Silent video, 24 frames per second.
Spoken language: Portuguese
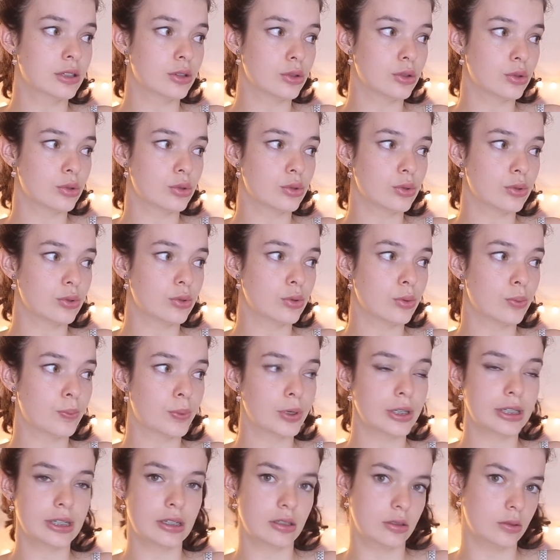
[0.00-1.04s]
no
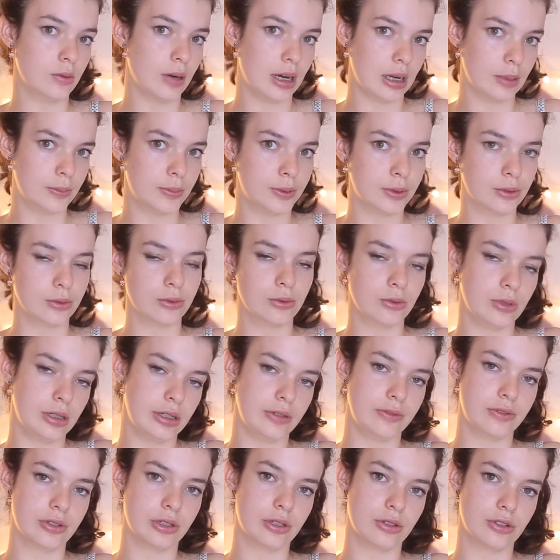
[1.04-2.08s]
Poder do Hábito, no
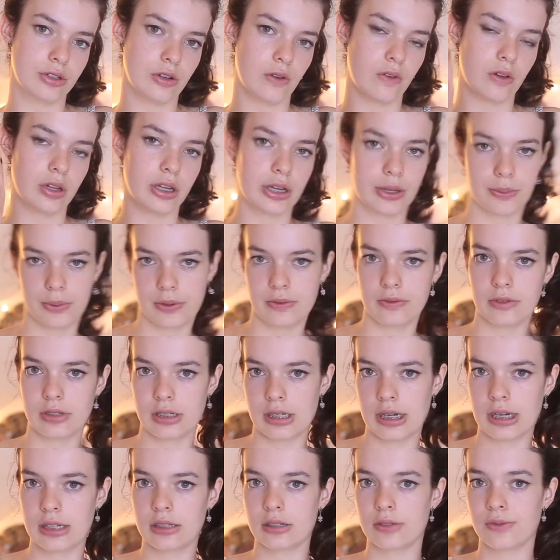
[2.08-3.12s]
livro que eu já falei aqui para
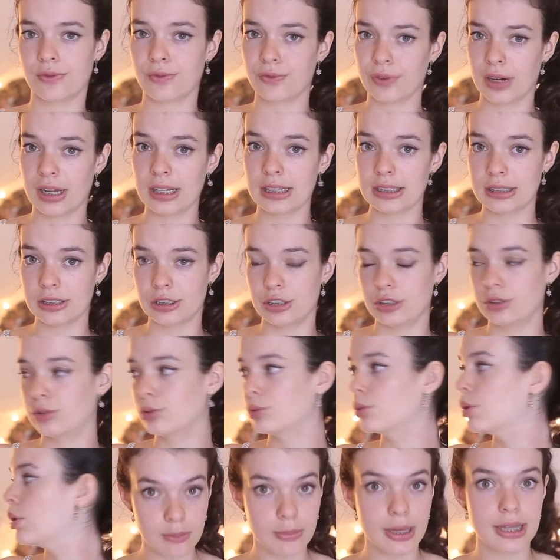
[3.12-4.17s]
vocês, fala
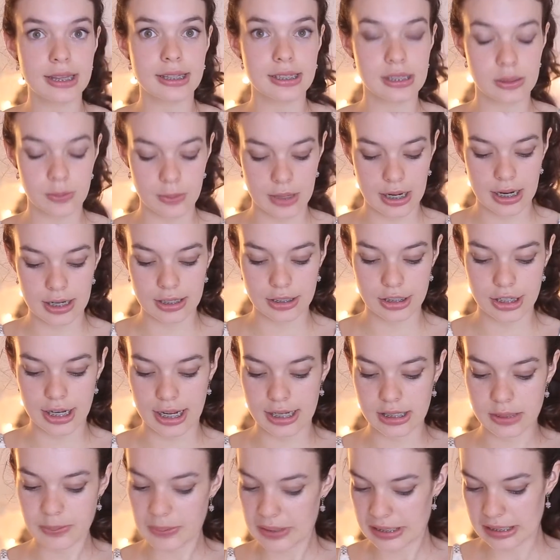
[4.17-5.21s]
disso. A meta smart é
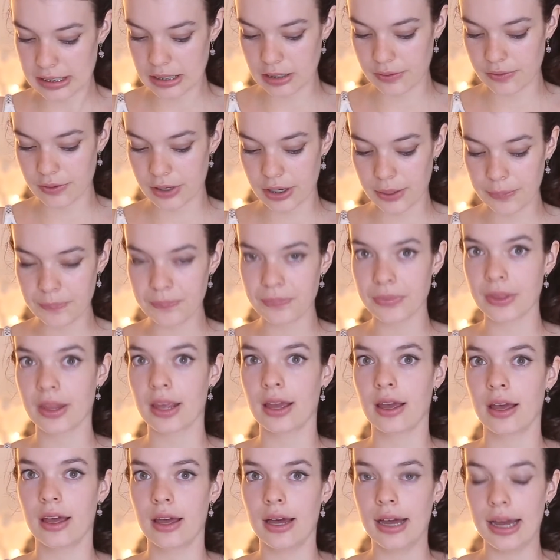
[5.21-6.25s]
específica,
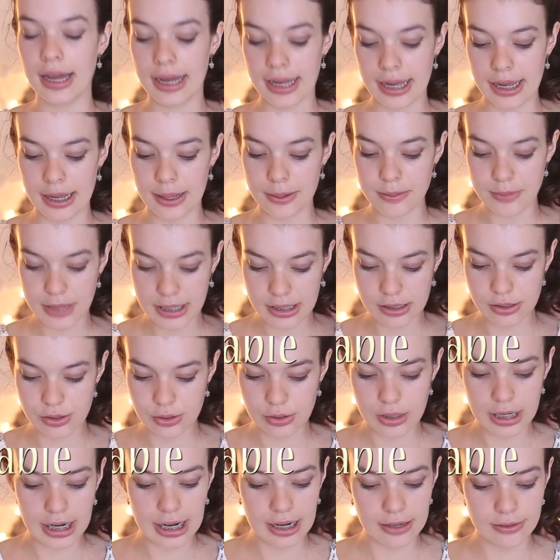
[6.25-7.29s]
é
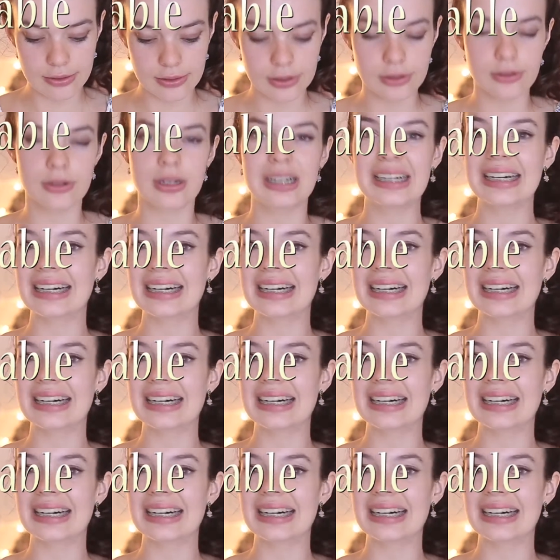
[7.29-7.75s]
mensurável,